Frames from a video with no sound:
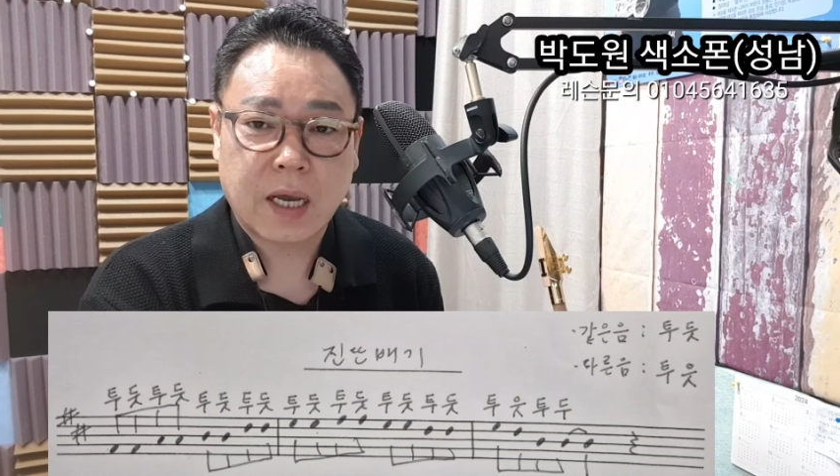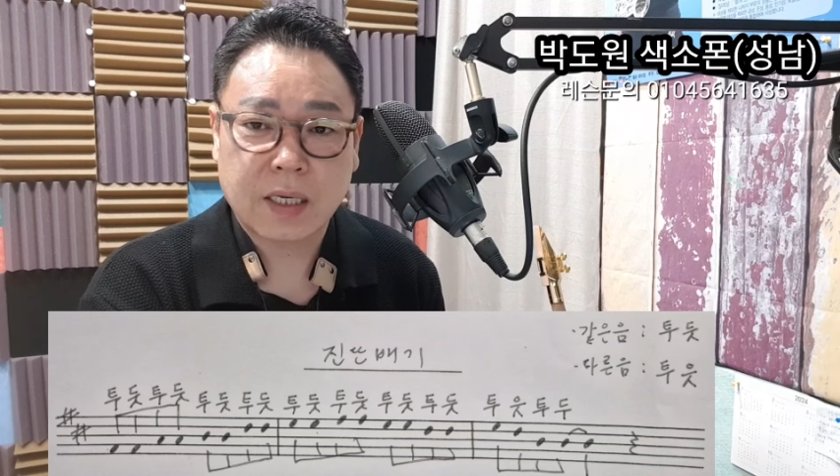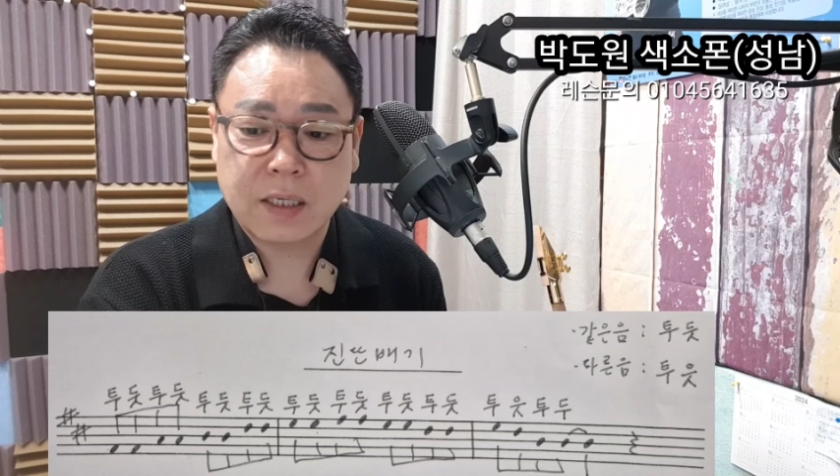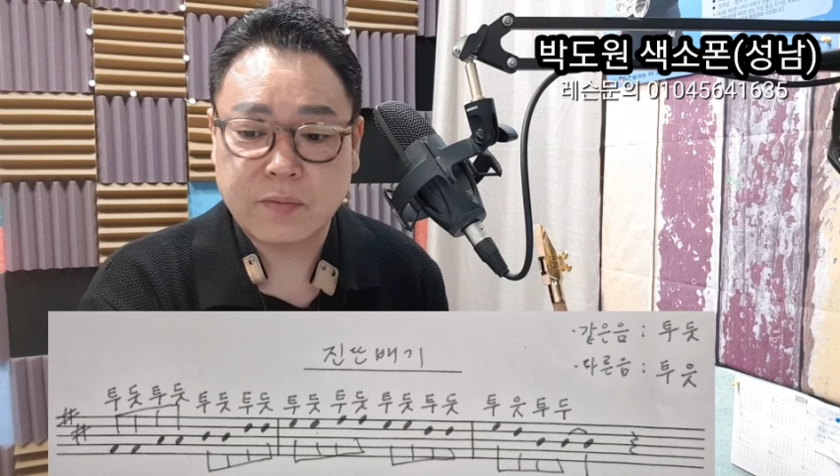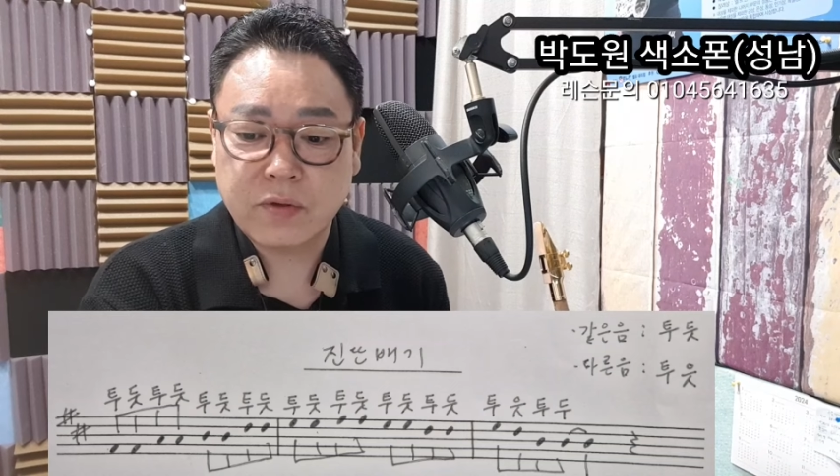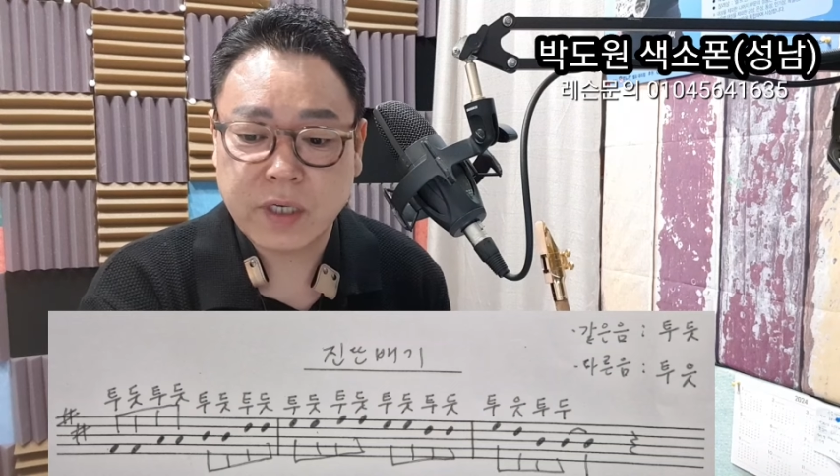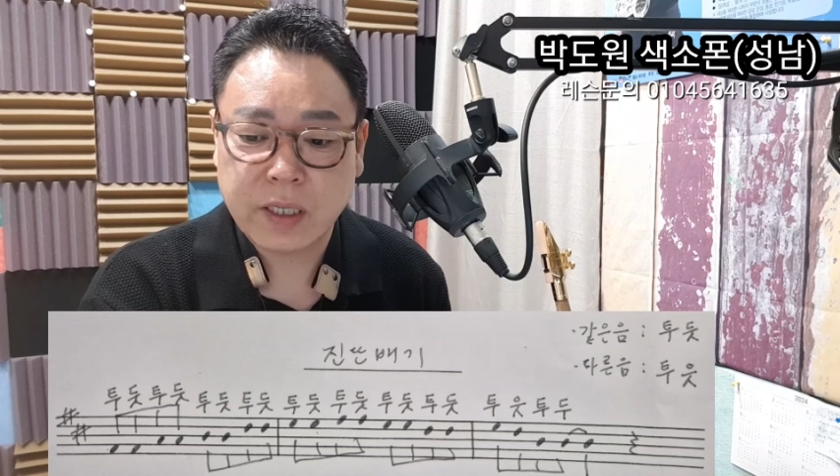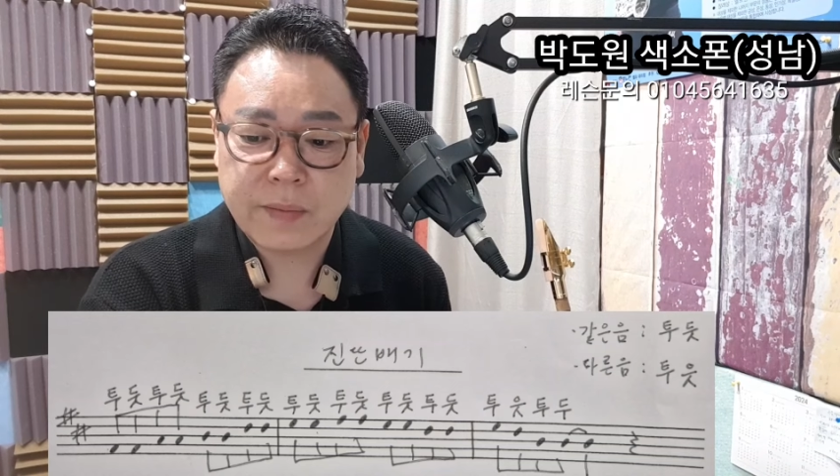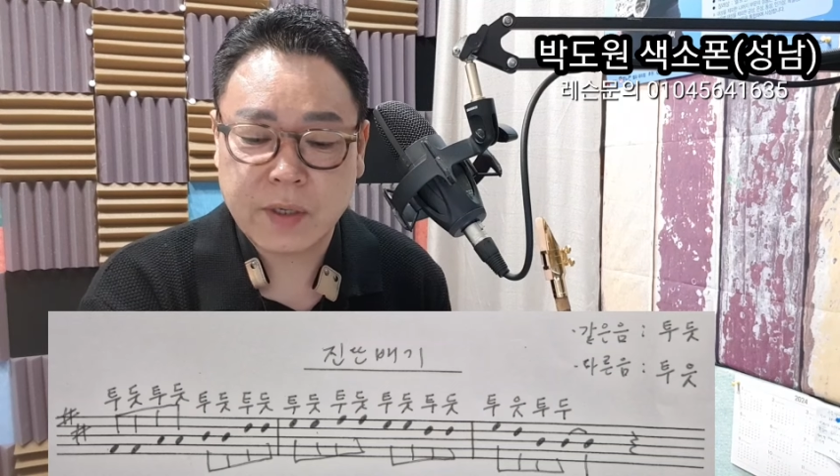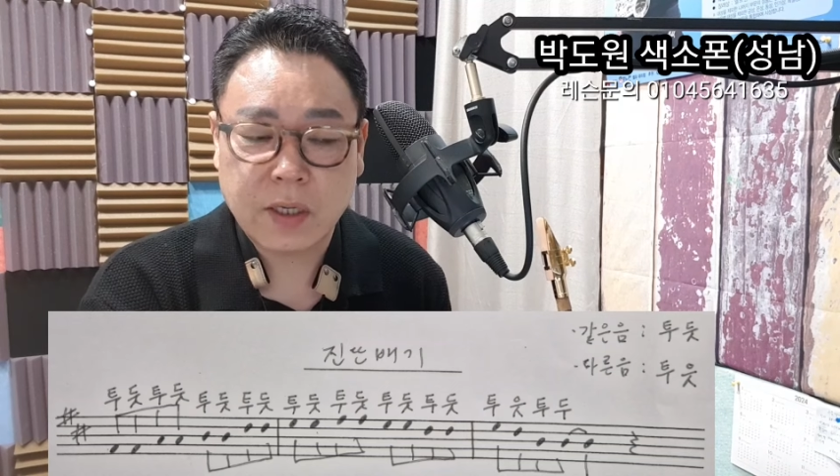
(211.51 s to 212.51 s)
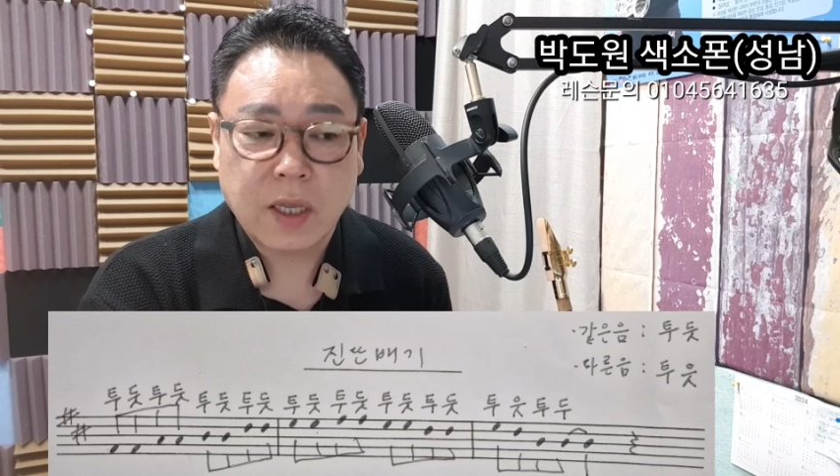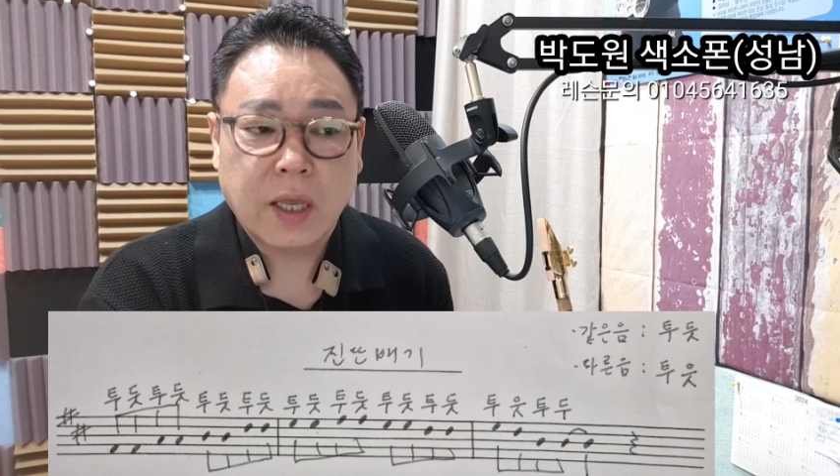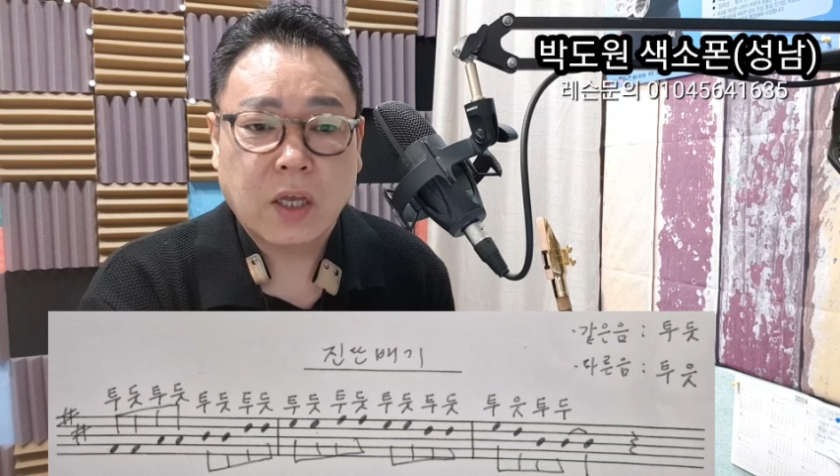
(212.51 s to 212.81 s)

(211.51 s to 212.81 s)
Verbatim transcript: 악기를 불게 되면